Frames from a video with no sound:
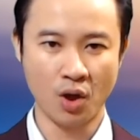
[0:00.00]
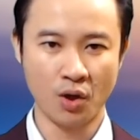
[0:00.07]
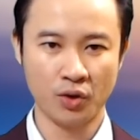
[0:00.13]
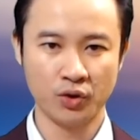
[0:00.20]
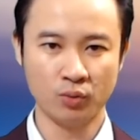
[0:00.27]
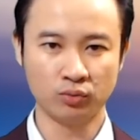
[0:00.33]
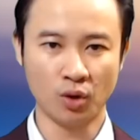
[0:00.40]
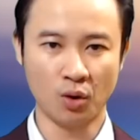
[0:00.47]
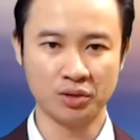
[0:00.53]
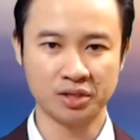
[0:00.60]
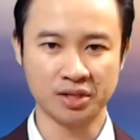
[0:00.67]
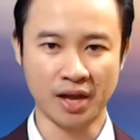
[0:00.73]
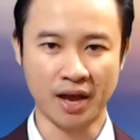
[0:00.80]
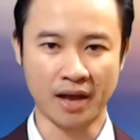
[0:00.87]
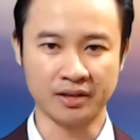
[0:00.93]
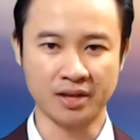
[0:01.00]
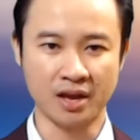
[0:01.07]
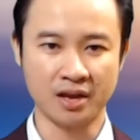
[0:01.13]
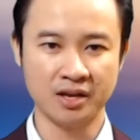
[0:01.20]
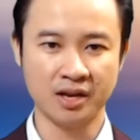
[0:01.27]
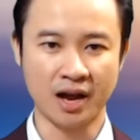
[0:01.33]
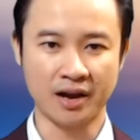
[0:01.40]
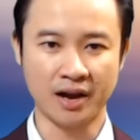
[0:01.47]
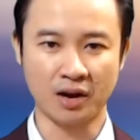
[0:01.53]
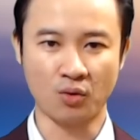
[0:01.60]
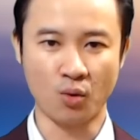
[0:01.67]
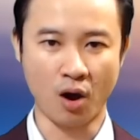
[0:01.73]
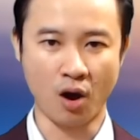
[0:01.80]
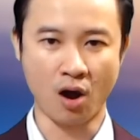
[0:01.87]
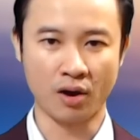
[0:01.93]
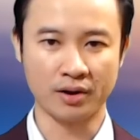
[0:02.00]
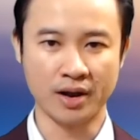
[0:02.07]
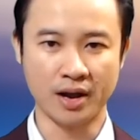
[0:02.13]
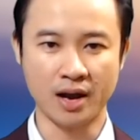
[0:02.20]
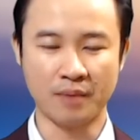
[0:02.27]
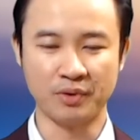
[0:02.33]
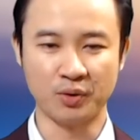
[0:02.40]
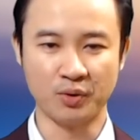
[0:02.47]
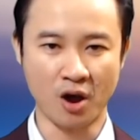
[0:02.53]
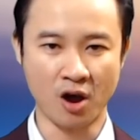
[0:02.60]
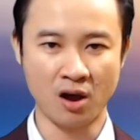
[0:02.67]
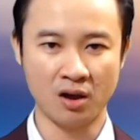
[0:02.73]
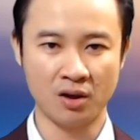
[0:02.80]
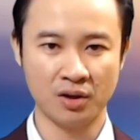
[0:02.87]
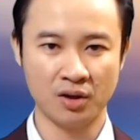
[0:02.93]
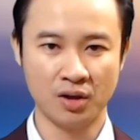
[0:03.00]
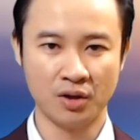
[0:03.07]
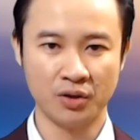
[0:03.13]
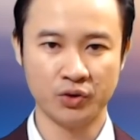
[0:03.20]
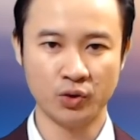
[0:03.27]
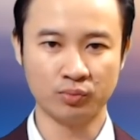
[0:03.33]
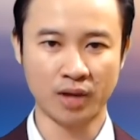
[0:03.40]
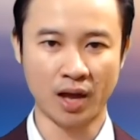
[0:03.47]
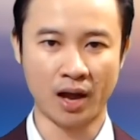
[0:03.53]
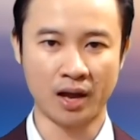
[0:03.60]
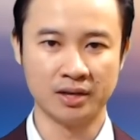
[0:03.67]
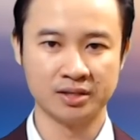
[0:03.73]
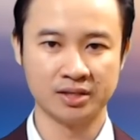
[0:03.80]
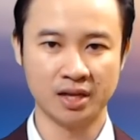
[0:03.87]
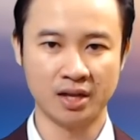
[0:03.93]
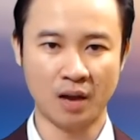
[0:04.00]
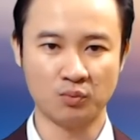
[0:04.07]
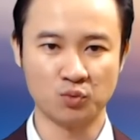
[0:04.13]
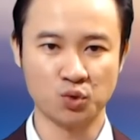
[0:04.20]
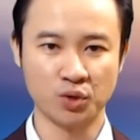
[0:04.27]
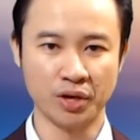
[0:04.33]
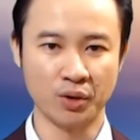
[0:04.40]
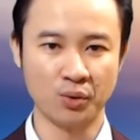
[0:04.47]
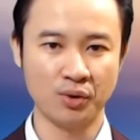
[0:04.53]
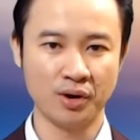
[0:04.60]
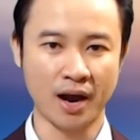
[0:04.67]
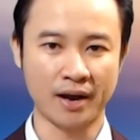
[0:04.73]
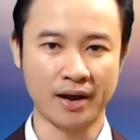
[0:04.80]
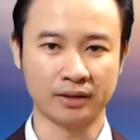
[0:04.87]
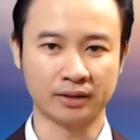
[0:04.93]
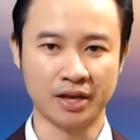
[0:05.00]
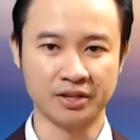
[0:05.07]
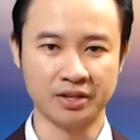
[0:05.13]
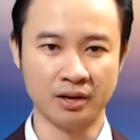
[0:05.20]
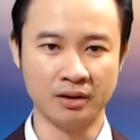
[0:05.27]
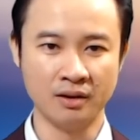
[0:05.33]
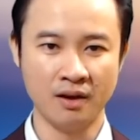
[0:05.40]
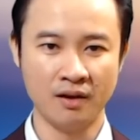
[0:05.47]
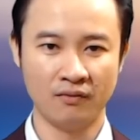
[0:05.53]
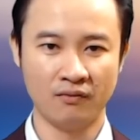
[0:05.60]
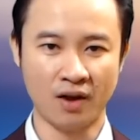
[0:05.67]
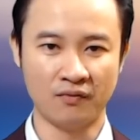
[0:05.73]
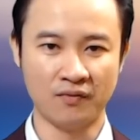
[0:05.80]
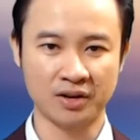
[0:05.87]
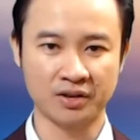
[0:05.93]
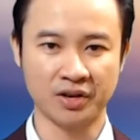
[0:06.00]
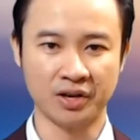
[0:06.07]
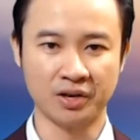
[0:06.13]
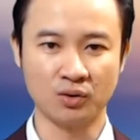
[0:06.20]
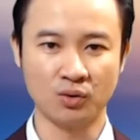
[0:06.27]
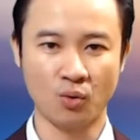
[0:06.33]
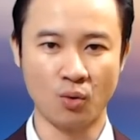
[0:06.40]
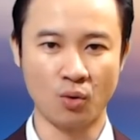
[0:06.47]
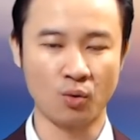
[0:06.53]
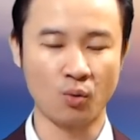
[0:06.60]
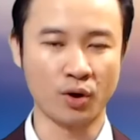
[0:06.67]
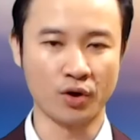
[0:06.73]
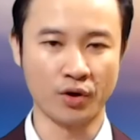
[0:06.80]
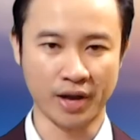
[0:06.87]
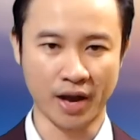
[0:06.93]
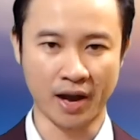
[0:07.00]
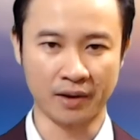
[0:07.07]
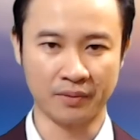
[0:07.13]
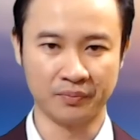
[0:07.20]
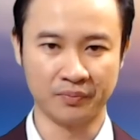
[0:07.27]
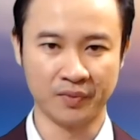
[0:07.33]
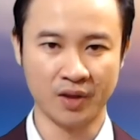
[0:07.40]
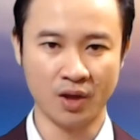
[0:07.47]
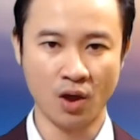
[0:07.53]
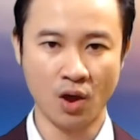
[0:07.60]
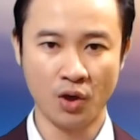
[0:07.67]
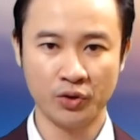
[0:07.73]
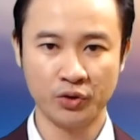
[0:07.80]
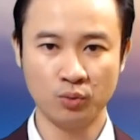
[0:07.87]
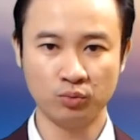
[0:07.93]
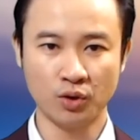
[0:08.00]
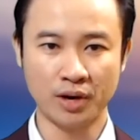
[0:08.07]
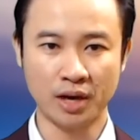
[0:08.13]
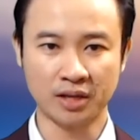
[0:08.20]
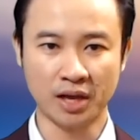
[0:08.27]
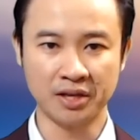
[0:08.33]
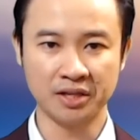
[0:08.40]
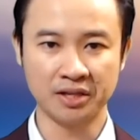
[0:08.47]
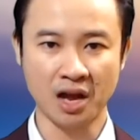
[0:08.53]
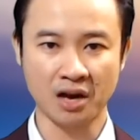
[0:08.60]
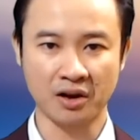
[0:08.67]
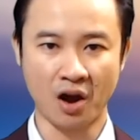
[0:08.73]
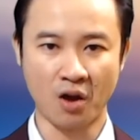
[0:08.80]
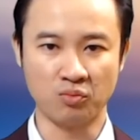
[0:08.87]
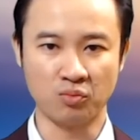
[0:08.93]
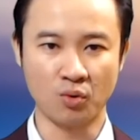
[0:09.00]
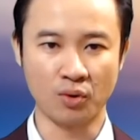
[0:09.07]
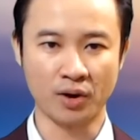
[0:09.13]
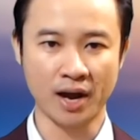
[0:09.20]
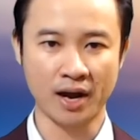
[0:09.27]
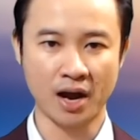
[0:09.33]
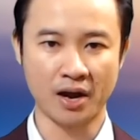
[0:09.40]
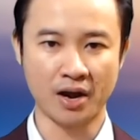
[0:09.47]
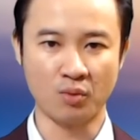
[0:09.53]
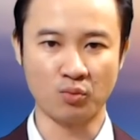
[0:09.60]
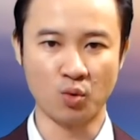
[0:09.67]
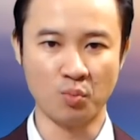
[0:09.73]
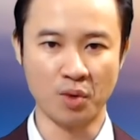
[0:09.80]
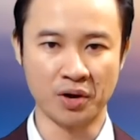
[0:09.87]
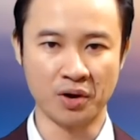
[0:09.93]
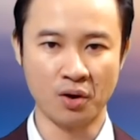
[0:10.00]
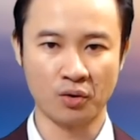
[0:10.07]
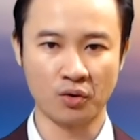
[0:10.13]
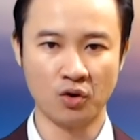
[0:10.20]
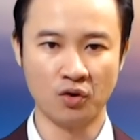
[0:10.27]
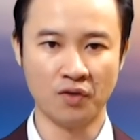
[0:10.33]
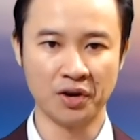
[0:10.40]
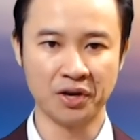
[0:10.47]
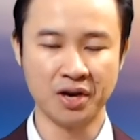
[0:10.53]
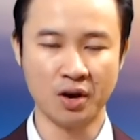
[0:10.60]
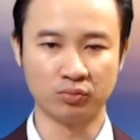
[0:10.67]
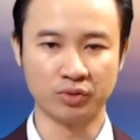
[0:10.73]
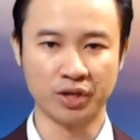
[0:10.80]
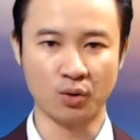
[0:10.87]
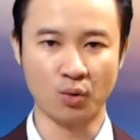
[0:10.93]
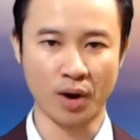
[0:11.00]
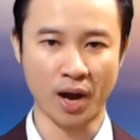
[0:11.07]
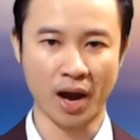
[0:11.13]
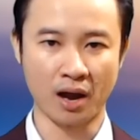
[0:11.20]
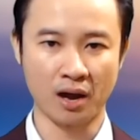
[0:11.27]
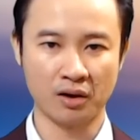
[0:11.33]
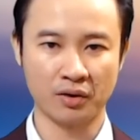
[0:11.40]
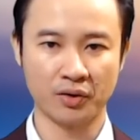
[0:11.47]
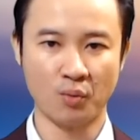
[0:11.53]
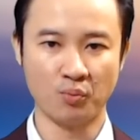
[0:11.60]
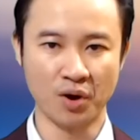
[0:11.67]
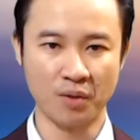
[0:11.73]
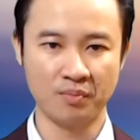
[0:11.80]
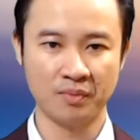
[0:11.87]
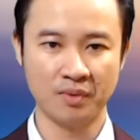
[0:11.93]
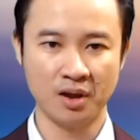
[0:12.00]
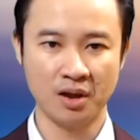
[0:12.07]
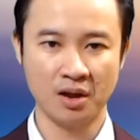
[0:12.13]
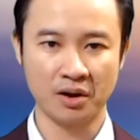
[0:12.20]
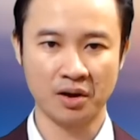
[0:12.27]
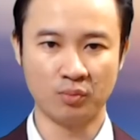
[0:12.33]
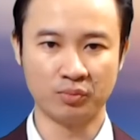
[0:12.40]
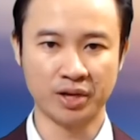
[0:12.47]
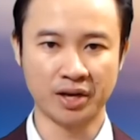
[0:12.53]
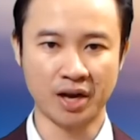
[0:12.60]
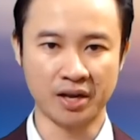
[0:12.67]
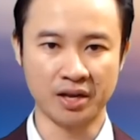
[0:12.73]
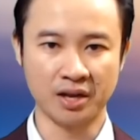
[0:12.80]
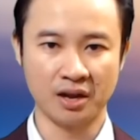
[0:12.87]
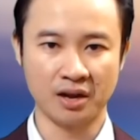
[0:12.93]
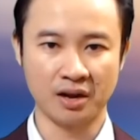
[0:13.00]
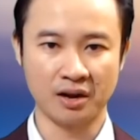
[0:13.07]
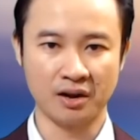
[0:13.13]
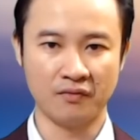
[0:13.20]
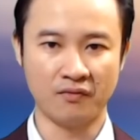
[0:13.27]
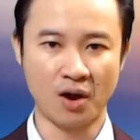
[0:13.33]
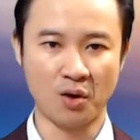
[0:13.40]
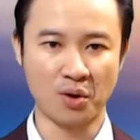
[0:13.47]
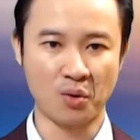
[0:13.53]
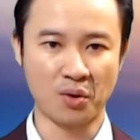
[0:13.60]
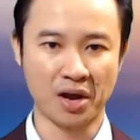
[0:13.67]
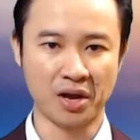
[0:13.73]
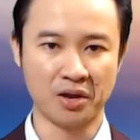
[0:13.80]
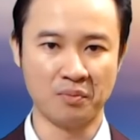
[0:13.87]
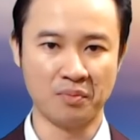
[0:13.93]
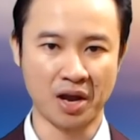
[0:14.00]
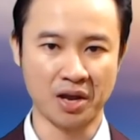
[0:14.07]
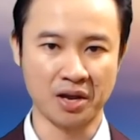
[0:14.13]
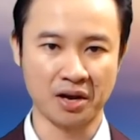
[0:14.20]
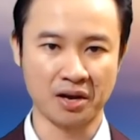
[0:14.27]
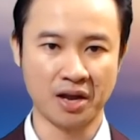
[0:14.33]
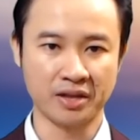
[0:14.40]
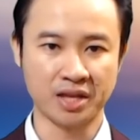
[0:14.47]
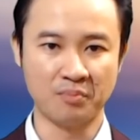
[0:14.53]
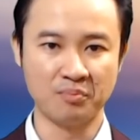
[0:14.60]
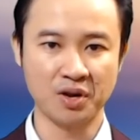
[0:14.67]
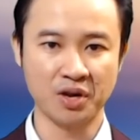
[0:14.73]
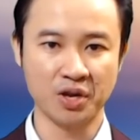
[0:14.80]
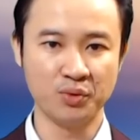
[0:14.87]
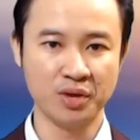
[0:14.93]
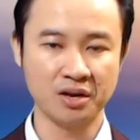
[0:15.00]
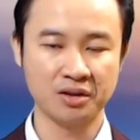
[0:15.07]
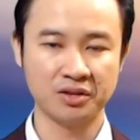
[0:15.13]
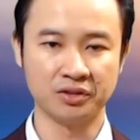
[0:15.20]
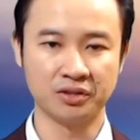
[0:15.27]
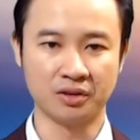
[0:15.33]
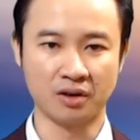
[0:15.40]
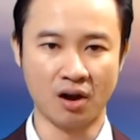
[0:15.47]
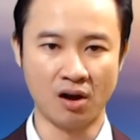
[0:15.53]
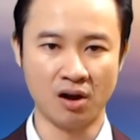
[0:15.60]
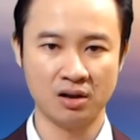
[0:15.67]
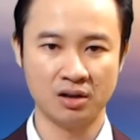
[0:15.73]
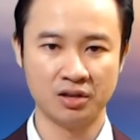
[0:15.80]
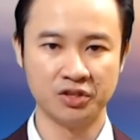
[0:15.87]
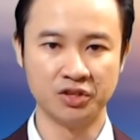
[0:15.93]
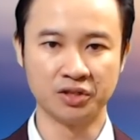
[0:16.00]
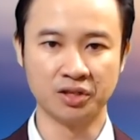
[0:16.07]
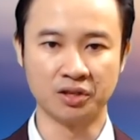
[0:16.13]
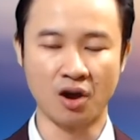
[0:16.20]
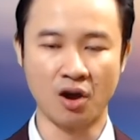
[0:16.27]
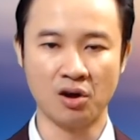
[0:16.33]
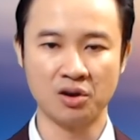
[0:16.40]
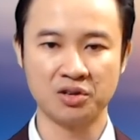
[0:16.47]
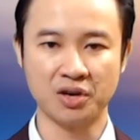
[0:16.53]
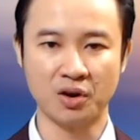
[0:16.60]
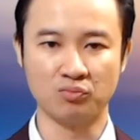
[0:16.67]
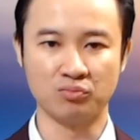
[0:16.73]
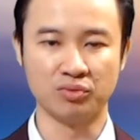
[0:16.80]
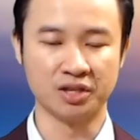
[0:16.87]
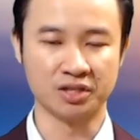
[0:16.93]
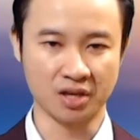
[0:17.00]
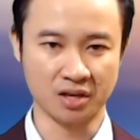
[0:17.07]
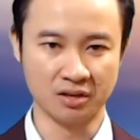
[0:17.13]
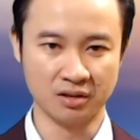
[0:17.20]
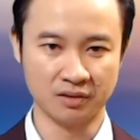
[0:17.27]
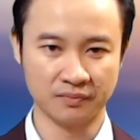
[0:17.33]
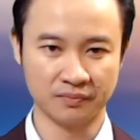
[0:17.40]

Chúng tôi sẽ hạn chế khả năng của họ để làm điều đó. Chúng ta sẽ làm suy yếu khả năng tài chính và phát triển của quân đội Nga. Chúng tôi đã thấy tác động của các hành động của mình đối với đồng tiền của Nga, đồng rúp. Đồng tiền này vào đầu ngày hôm nay đã chạm mức yếu nhất chưa từng có, chưa từng có trong lịch sử."